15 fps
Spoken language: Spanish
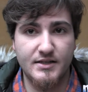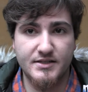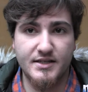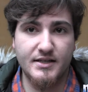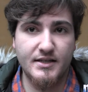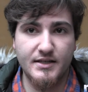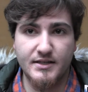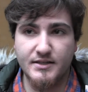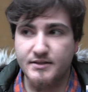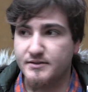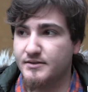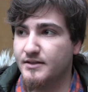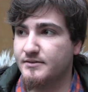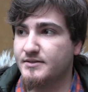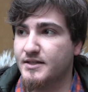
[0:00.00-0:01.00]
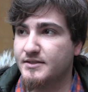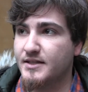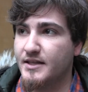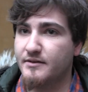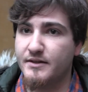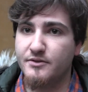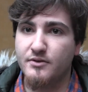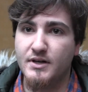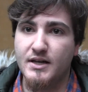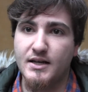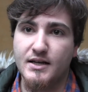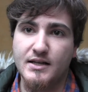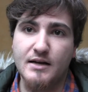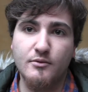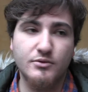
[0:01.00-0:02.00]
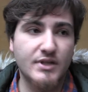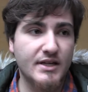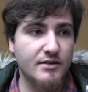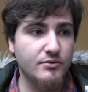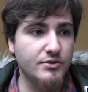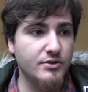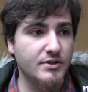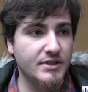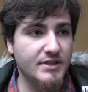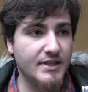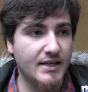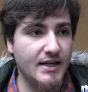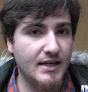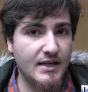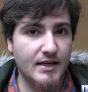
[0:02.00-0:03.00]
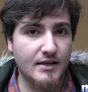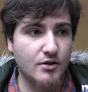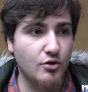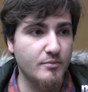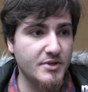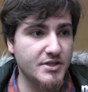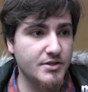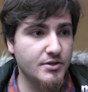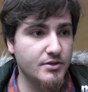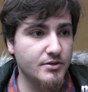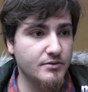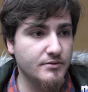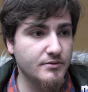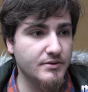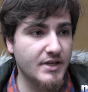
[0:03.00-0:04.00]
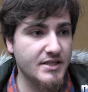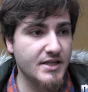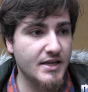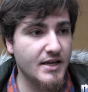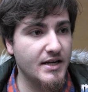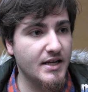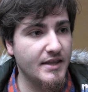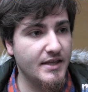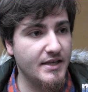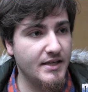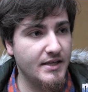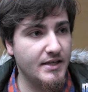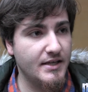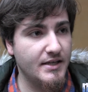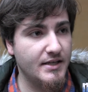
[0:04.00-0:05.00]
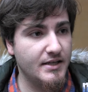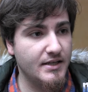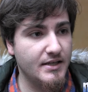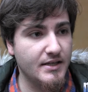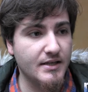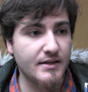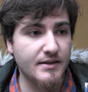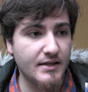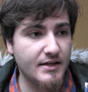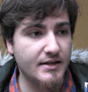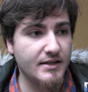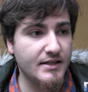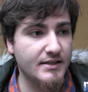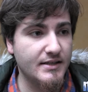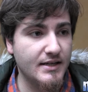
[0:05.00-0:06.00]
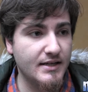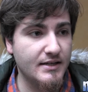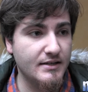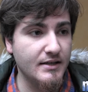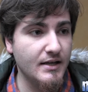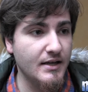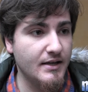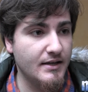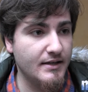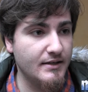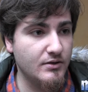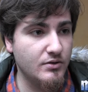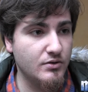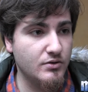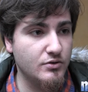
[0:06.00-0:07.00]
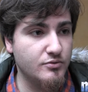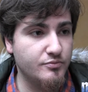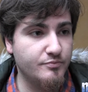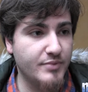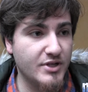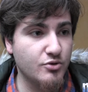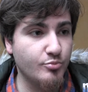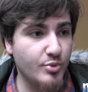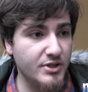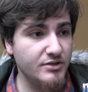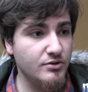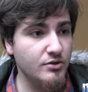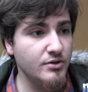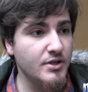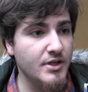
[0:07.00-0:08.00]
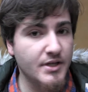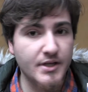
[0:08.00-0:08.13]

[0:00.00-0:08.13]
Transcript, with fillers: se, está llevando a cabo una reunión entre la comisión que se encarga de, redactar eh, los presupuestos